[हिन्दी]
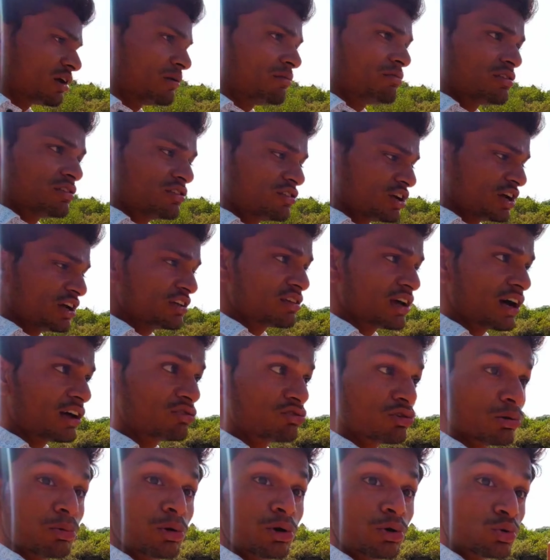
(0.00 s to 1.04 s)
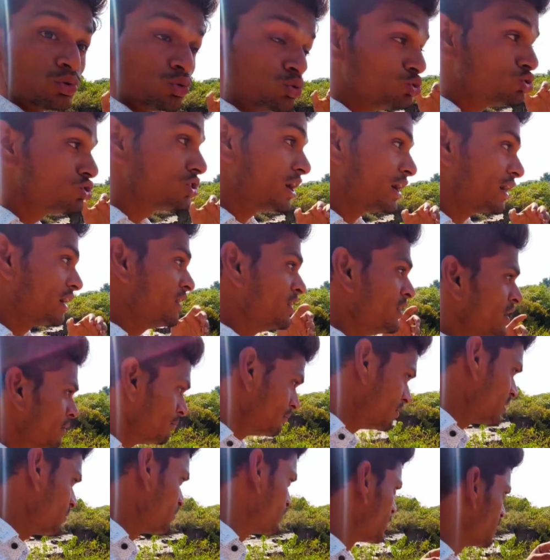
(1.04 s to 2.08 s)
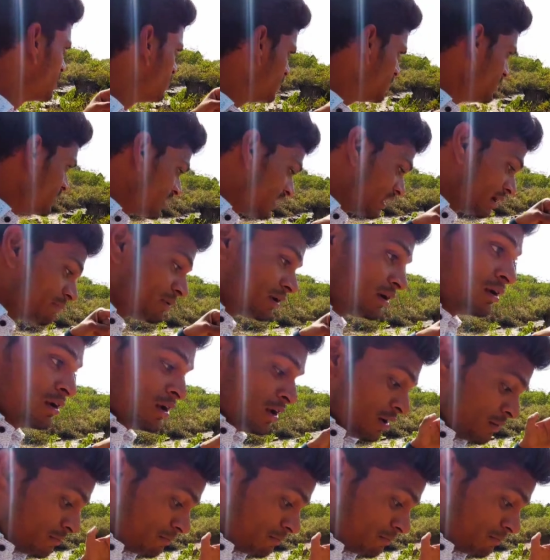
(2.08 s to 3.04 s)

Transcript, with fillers: से कम छः सात सौ फुट ऊँचा है बट फिर भी यहाँ पर